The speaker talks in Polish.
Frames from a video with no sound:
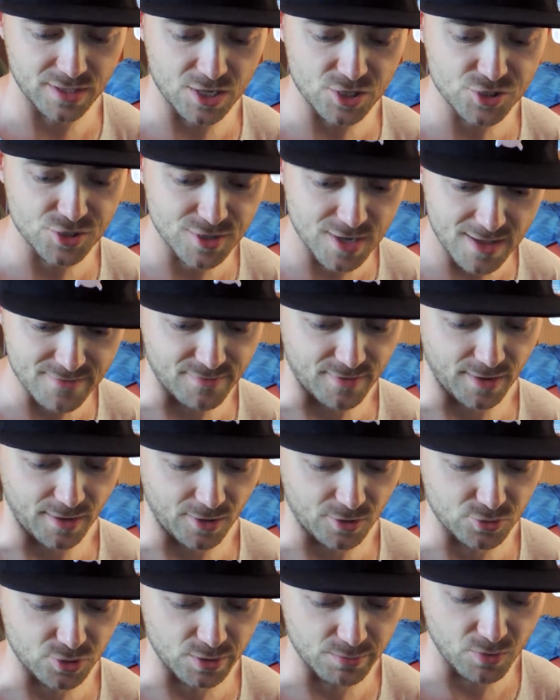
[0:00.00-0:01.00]
że nasz
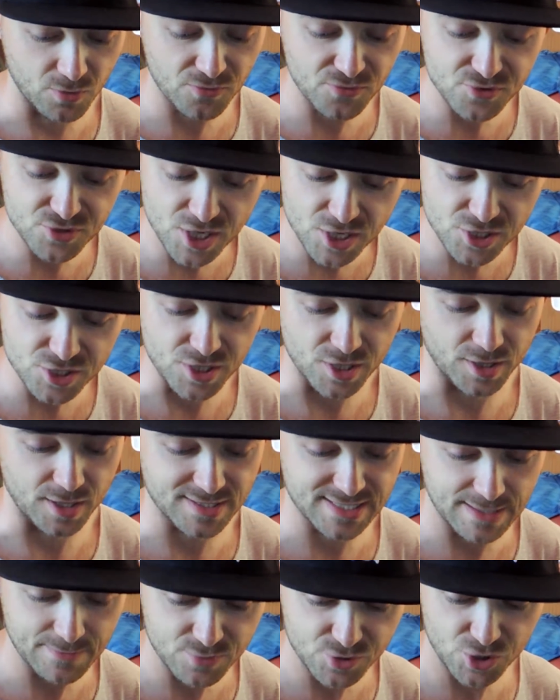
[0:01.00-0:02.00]
level, który był wcześniej
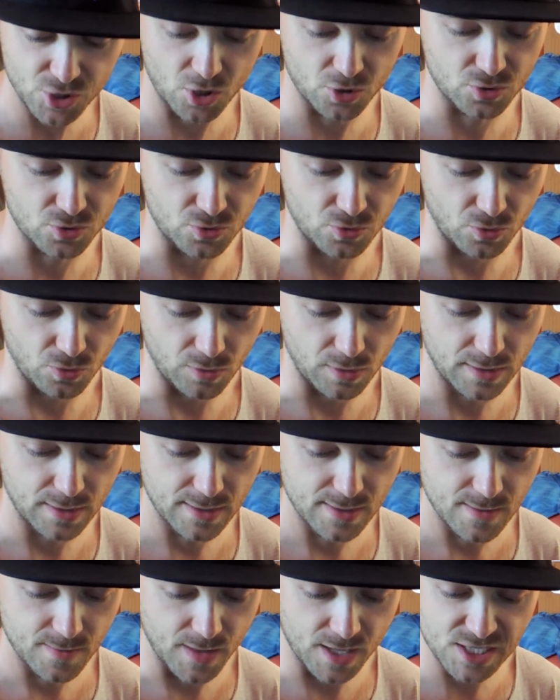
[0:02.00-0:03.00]
na samym środku
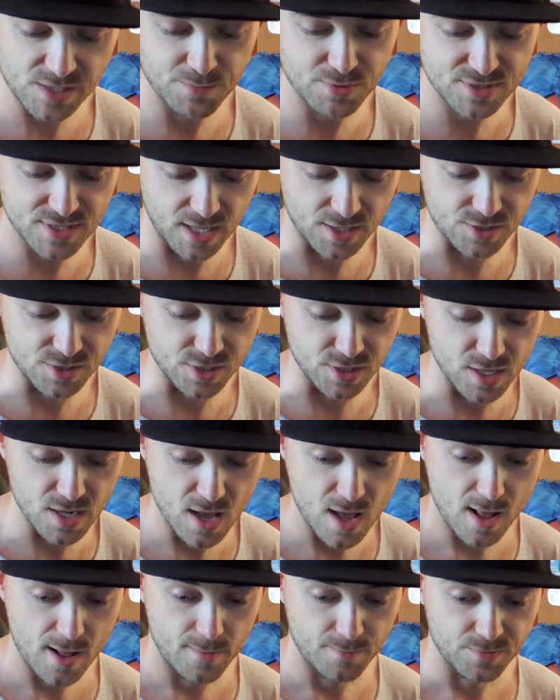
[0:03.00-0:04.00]
naszej
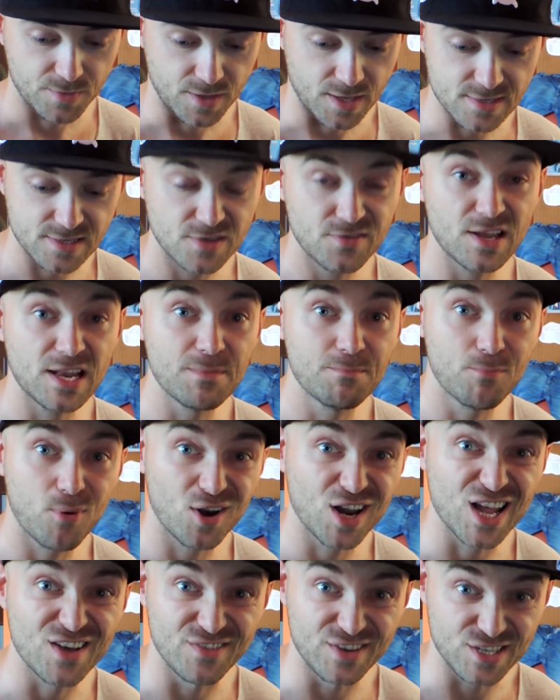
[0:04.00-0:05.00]
postaci jest w tej chwili
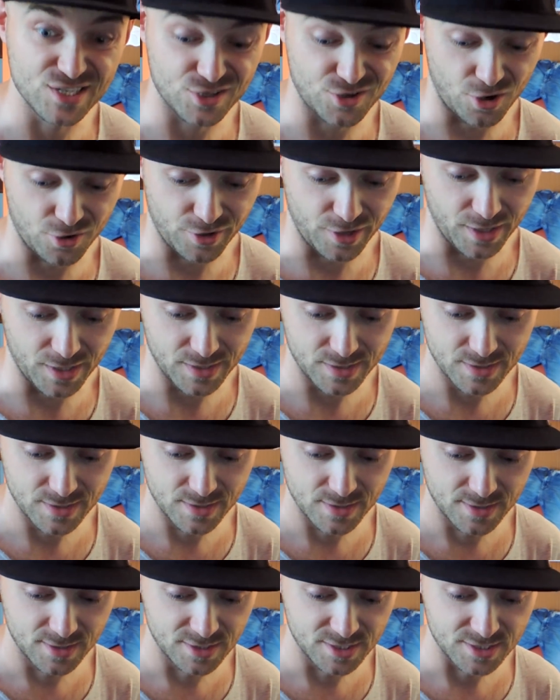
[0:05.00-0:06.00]
po lewej stronie.
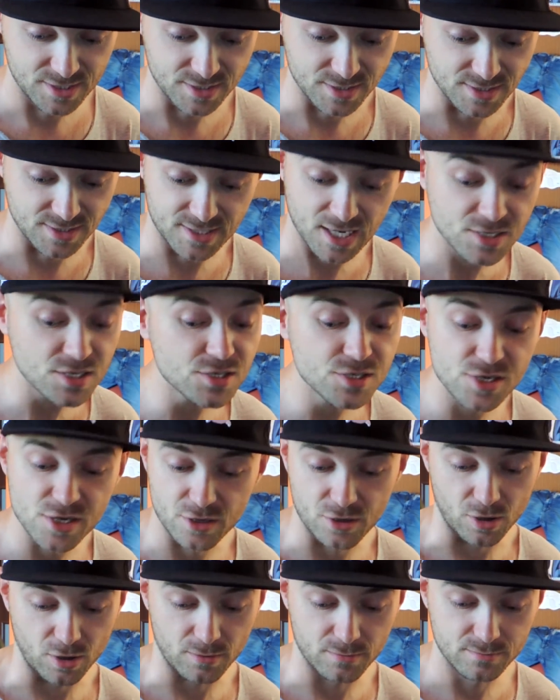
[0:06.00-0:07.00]
Strasznie
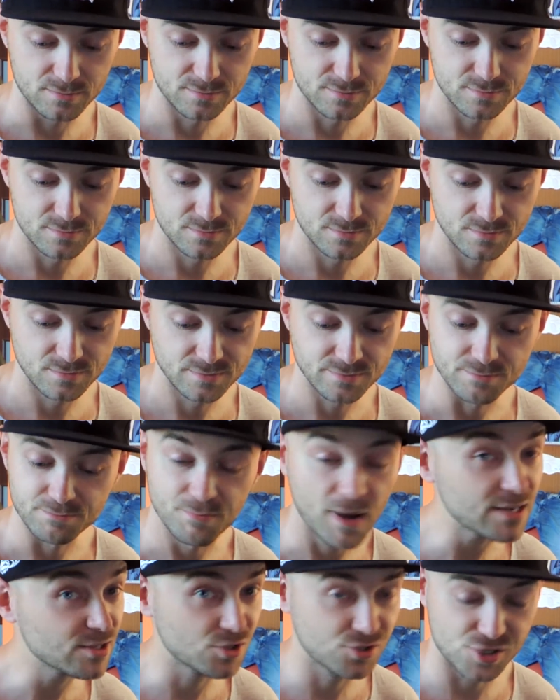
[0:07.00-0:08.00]
dziko.
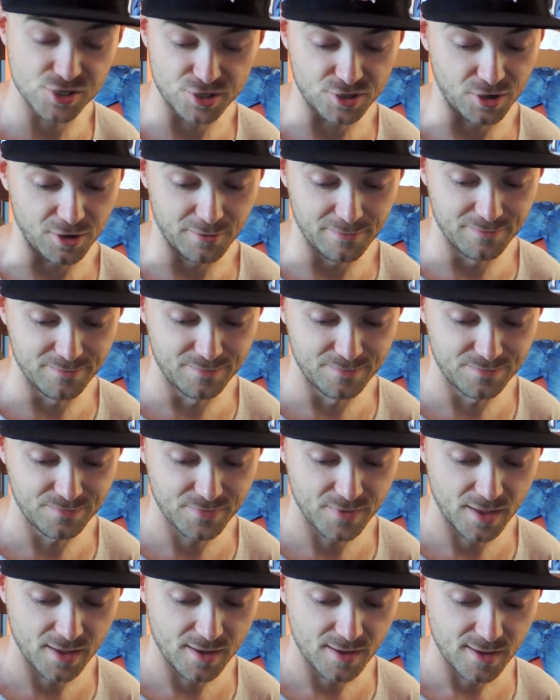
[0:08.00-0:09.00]
Bardzo dziko.
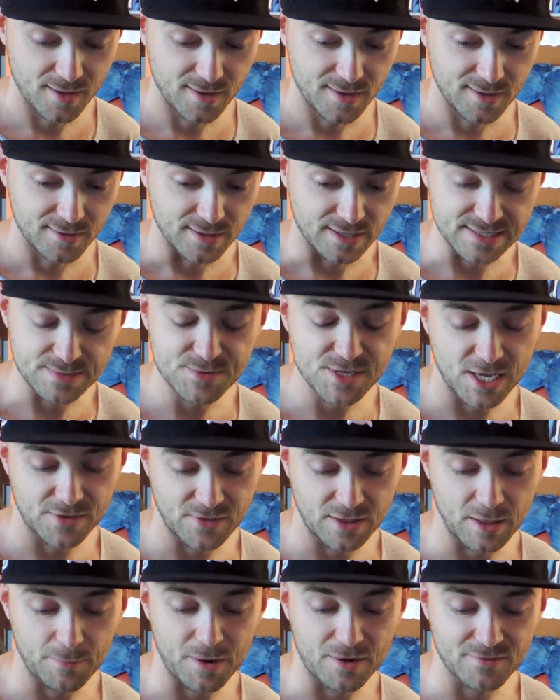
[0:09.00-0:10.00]
Jestem
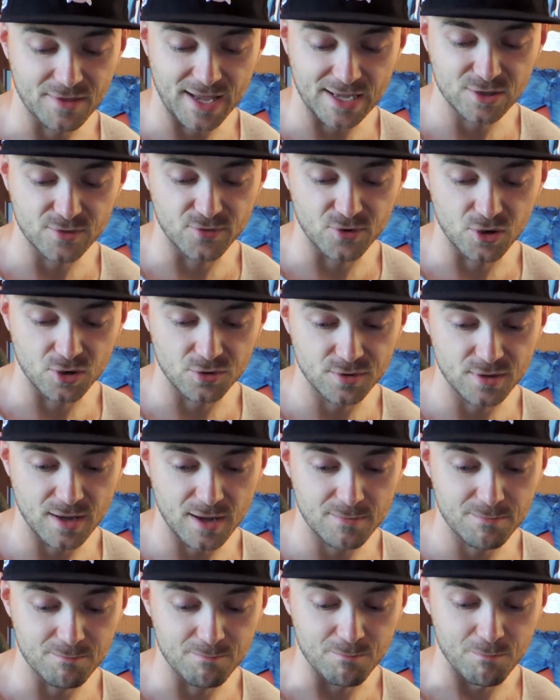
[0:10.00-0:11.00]
ciekaw naprawdę jak to
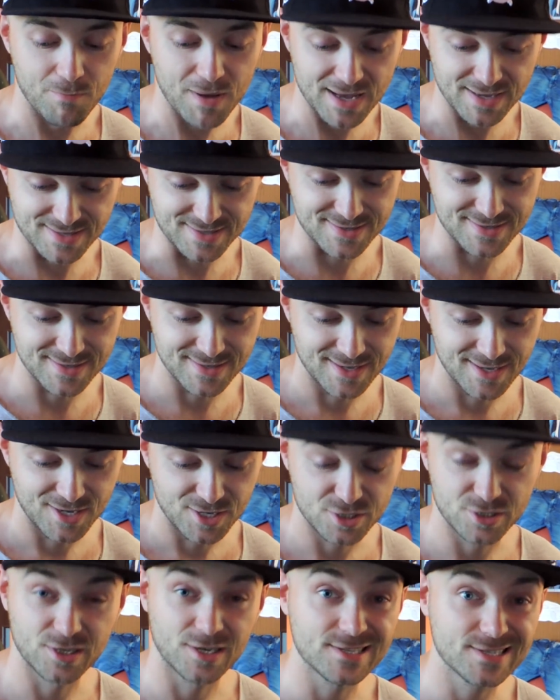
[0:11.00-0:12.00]
wygląda bez
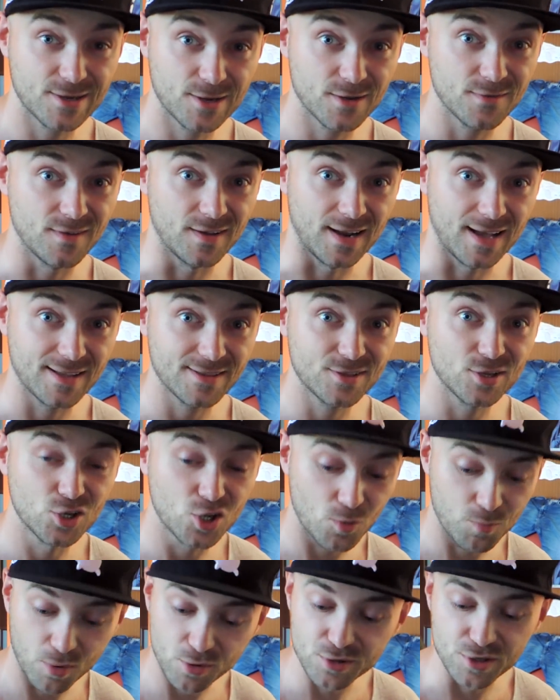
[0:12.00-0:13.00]
400 levela,
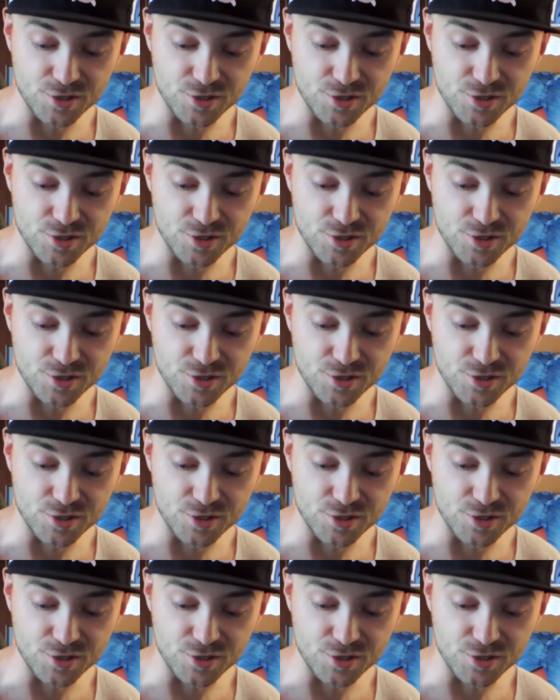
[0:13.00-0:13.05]
tylko